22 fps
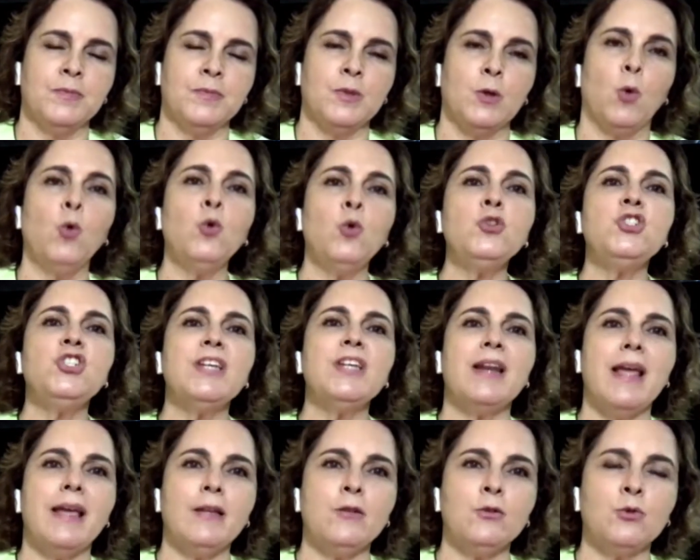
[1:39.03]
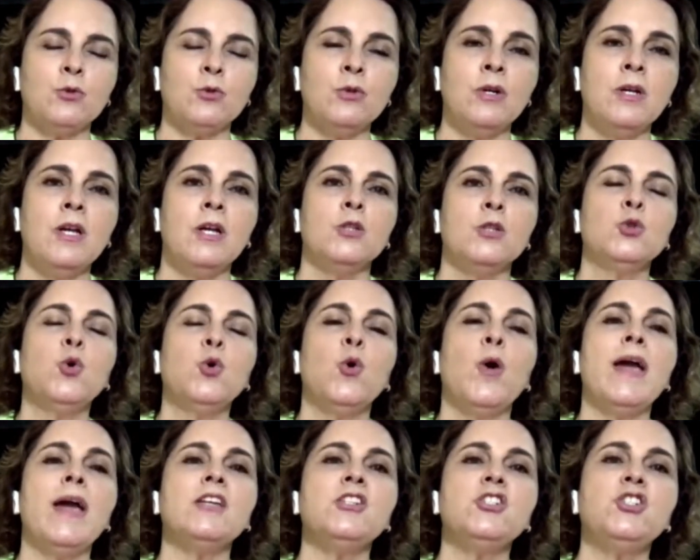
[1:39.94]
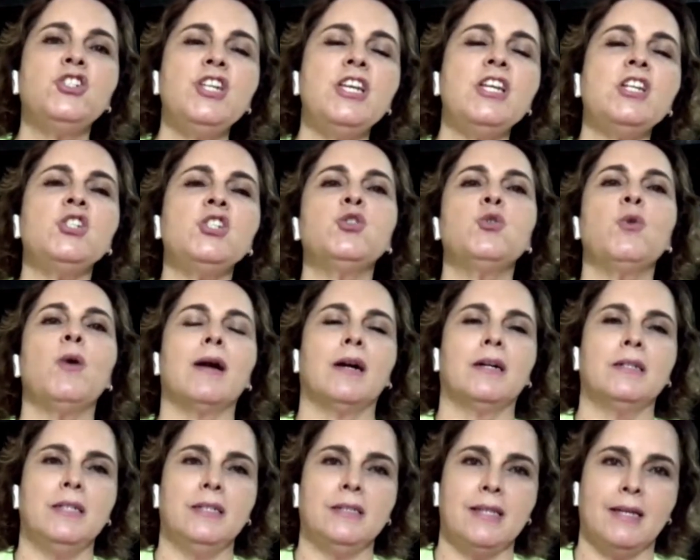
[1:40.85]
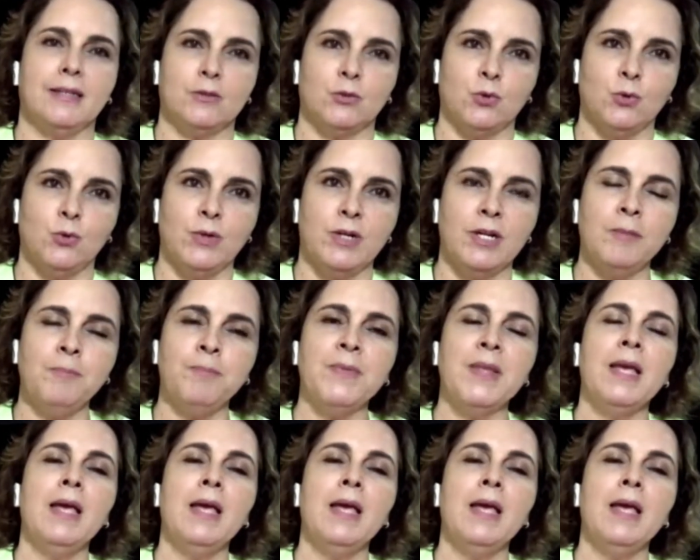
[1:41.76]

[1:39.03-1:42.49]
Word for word: o direito do registro à candidatura